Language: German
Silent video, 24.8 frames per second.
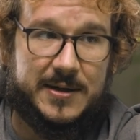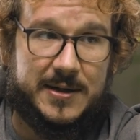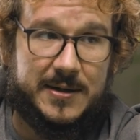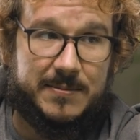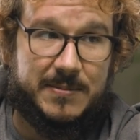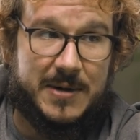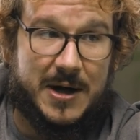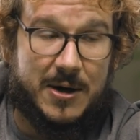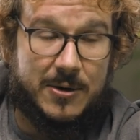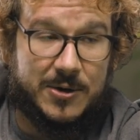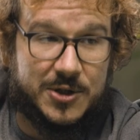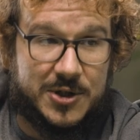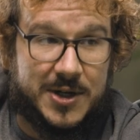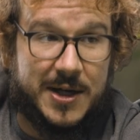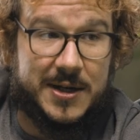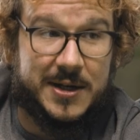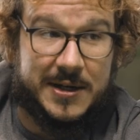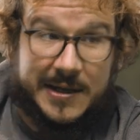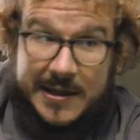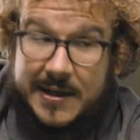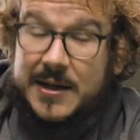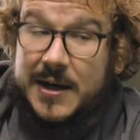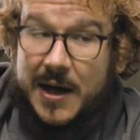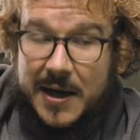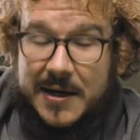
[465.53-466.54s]
Ähm, auch
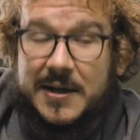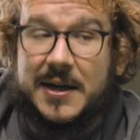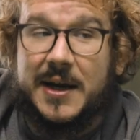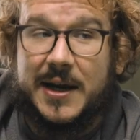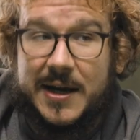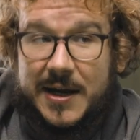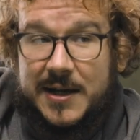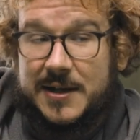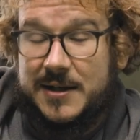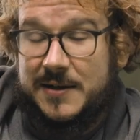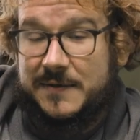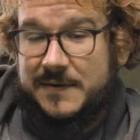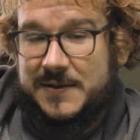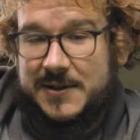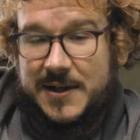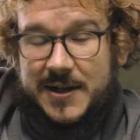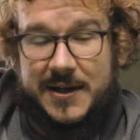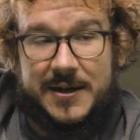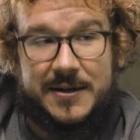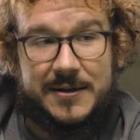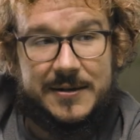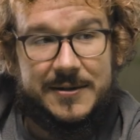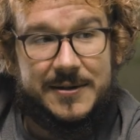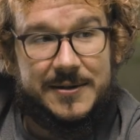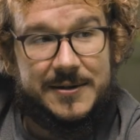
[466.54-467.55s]
Strategie kann kreativ
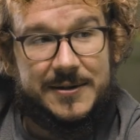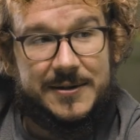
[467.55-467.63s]
sein